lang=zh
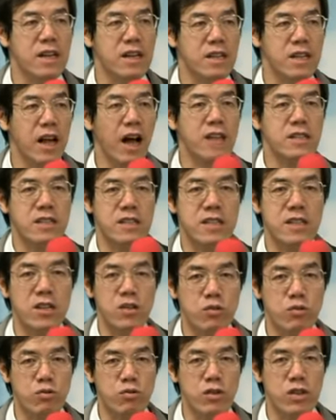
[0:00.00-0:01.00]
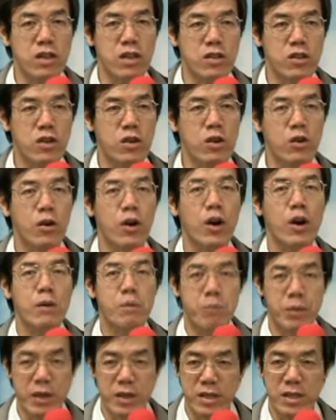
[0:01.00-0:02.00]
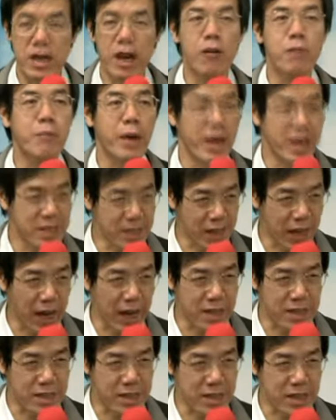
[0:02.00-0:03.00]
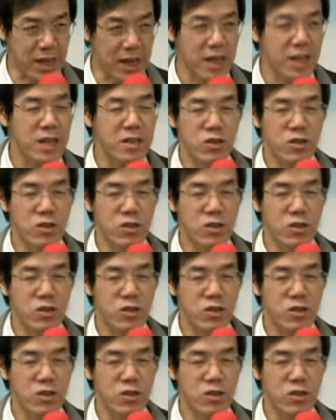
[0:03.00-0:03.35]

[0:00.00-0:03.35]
那你这个土地就比较没价值了，